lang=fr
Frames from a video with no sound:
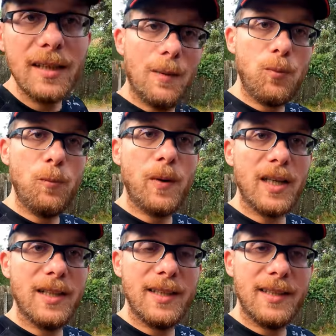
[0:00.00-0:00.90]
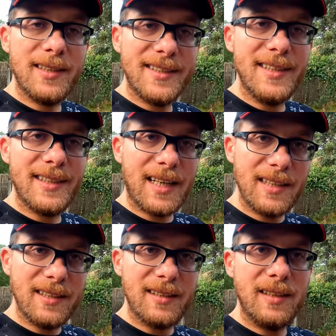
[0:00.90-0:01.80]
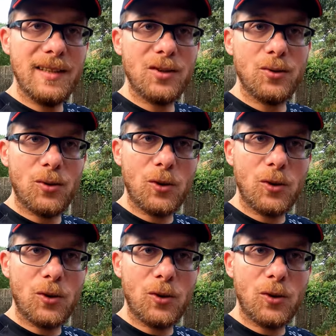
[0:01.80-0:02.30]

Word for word: La plupart des, sites à destination